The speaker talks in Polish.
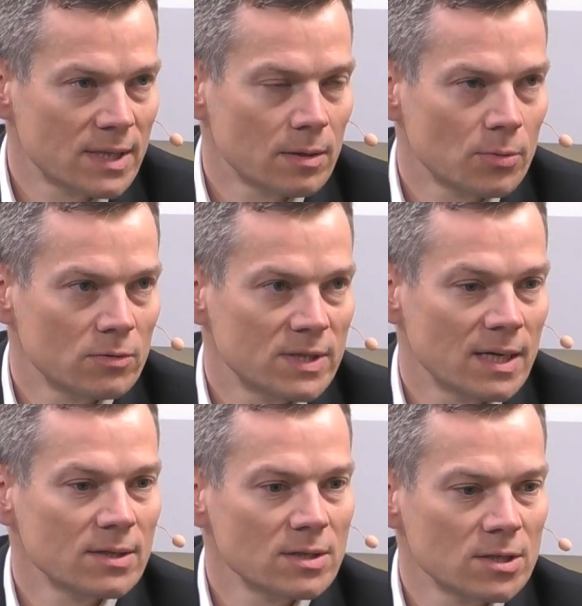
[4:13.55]
z tego punktu
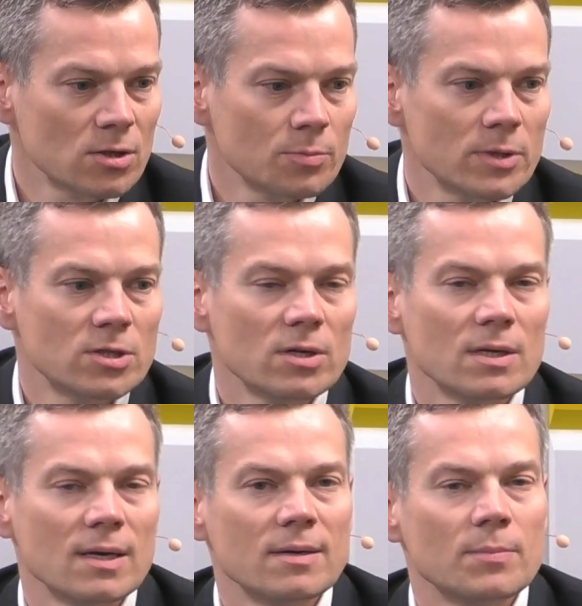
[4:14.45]
widzenia, i to jest też odpowiedź
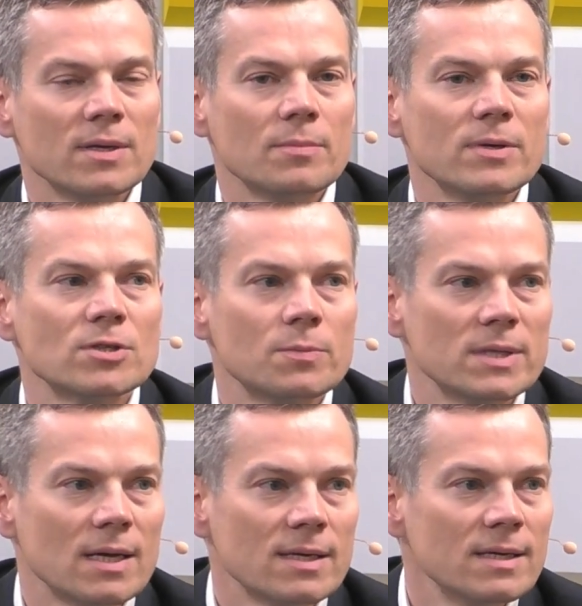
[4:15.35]
trochę na Pana pierwsze
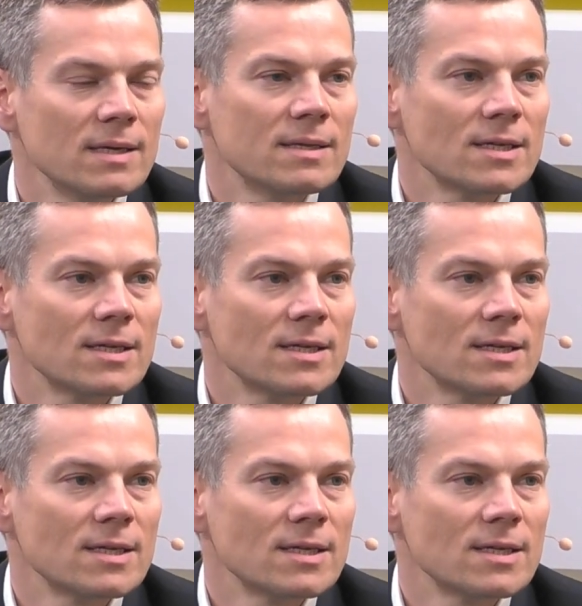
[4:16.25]
pytanie,